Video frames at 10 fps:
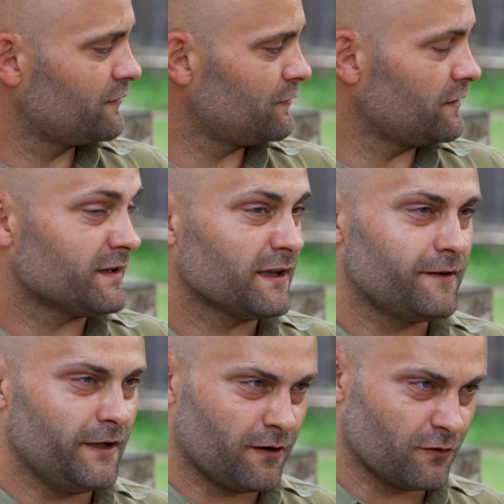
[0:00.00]
który w tej
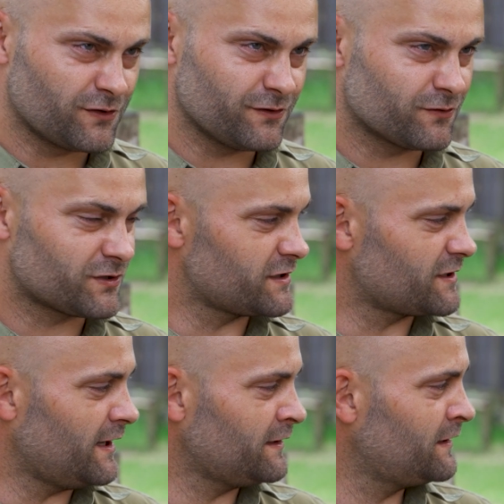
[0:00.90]
chwili kończy już
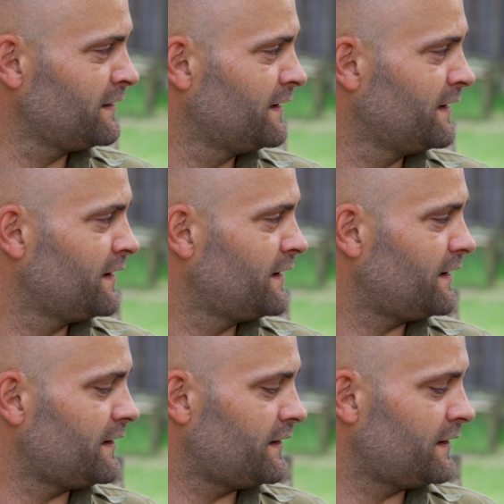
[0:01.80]
6 lat.
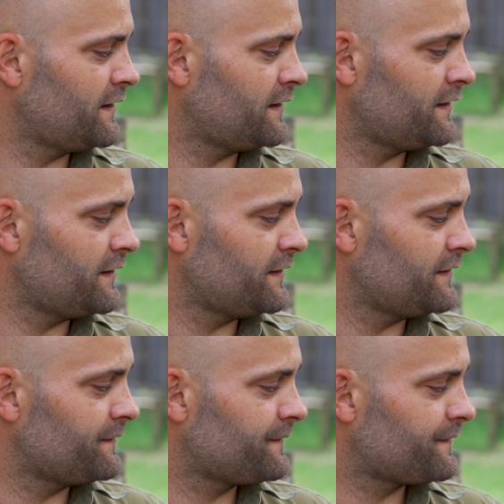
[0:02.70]

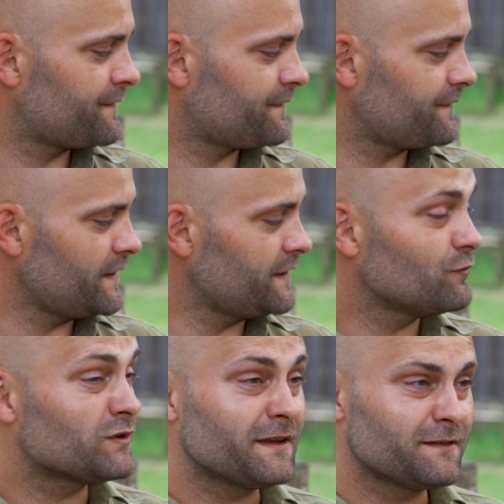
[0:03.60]
E, I
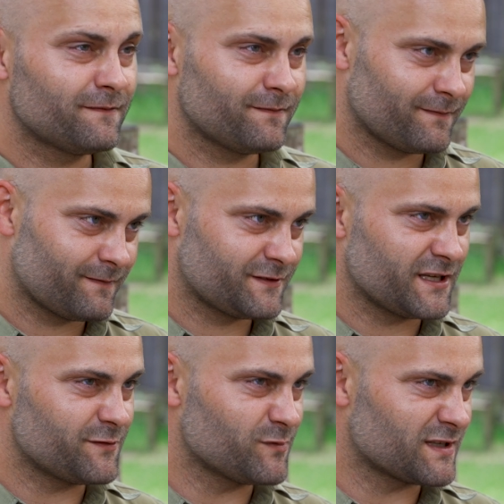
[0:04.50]
tutaj
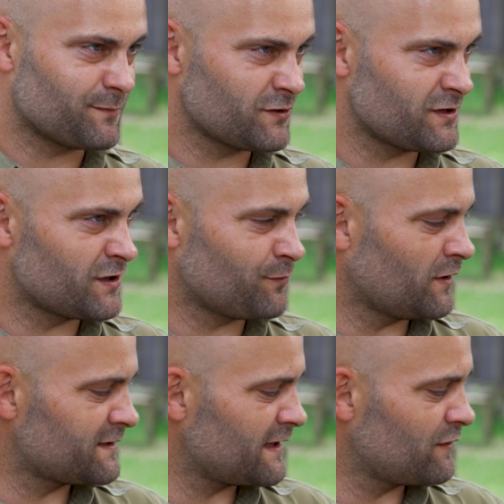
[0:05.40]
chcieliśmy zaprosić do
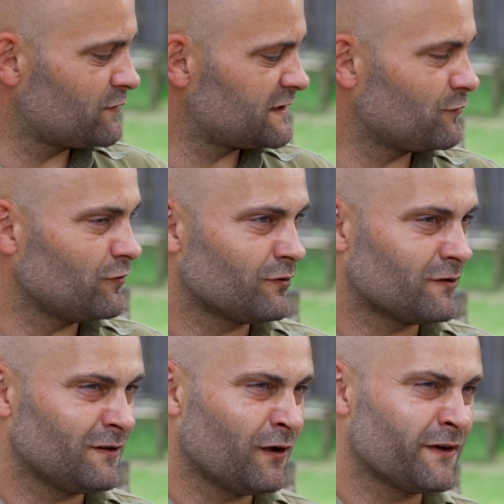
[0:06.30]
Podlaskiego Muzeum
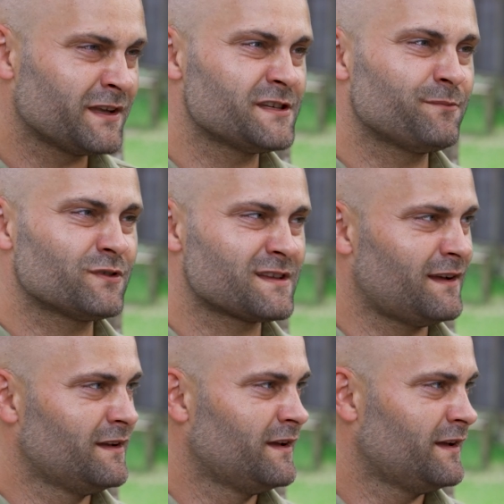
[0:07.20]
Kultury Ludowej, gdzie
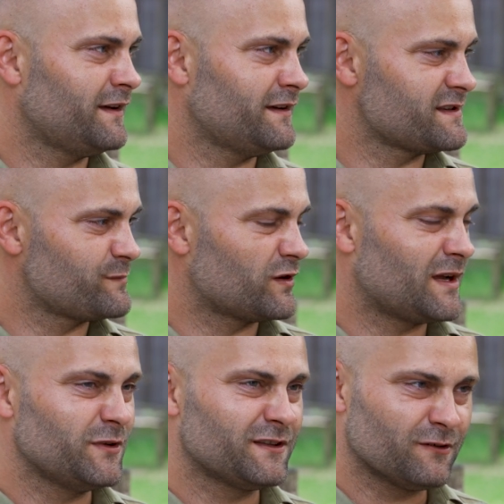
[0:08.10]
poza e,
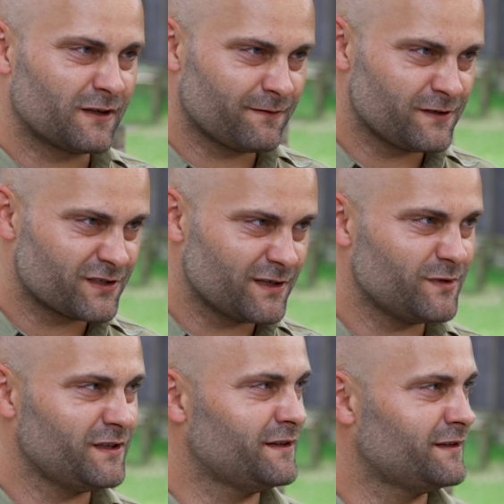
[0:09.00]
zbiorami
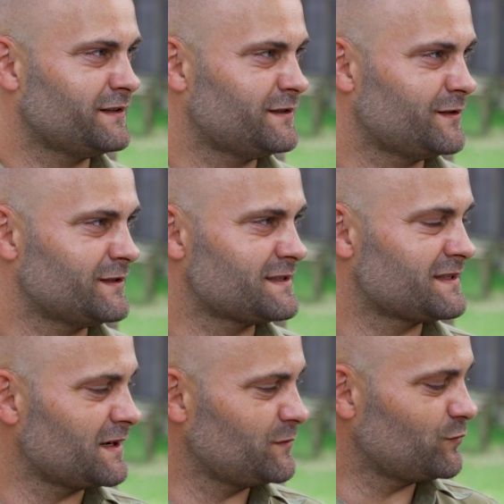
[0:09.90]
etnograficznymi, e,
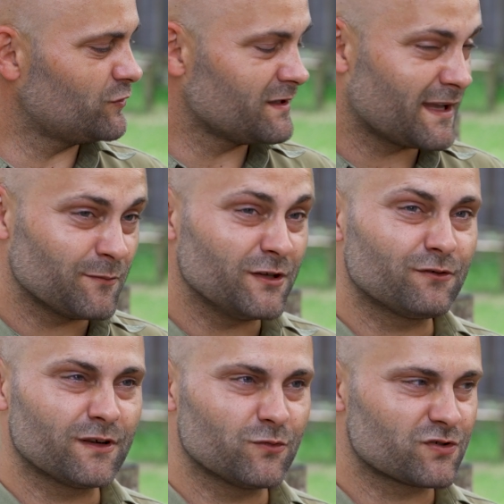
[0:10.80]
starymi budynkami,
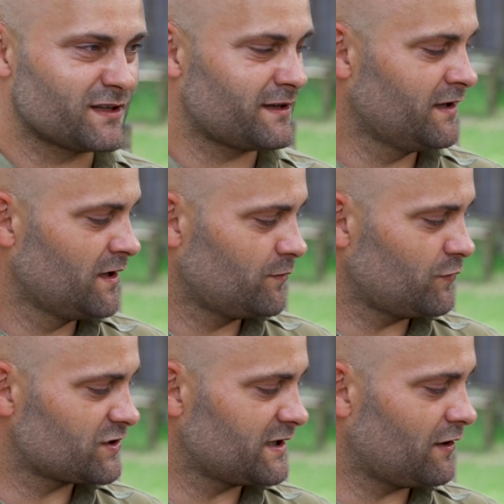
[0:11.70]
które można,
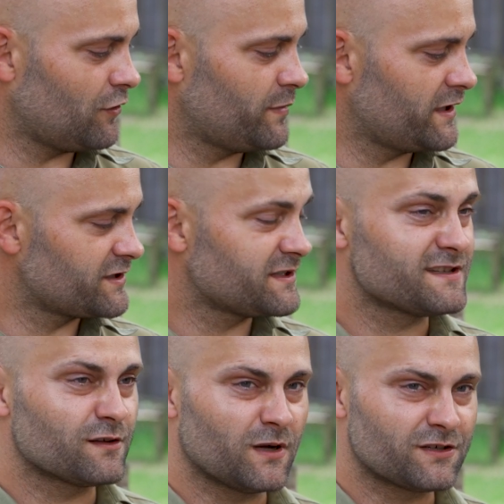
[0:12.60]
można
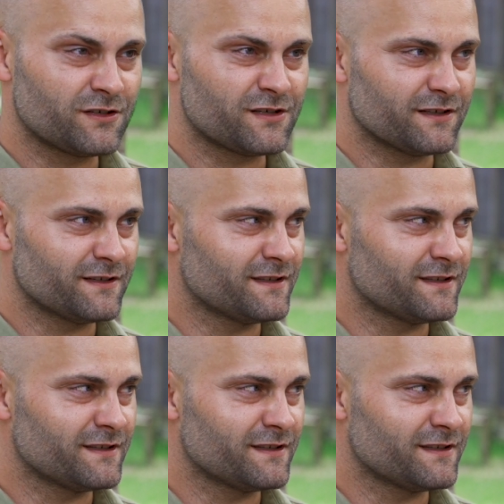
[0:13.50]
obejrzeć i zobaczyć, e,